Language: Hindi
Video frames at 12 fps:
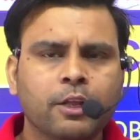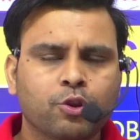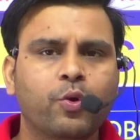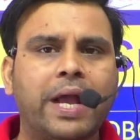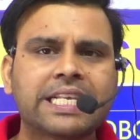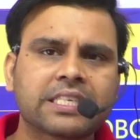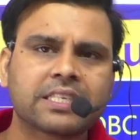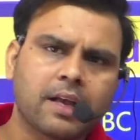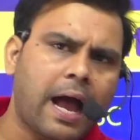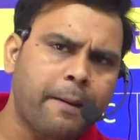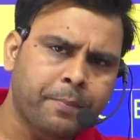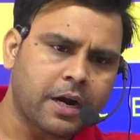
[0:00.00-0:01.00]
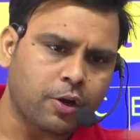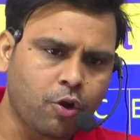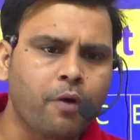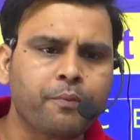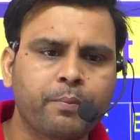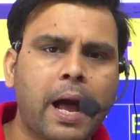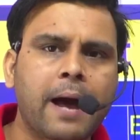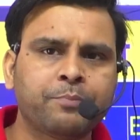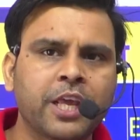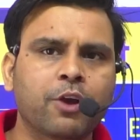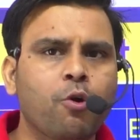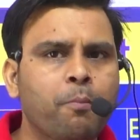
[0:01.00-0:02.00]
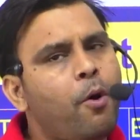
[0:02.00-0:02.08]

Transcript: तो गाइज आप कट ऑफ आप देखो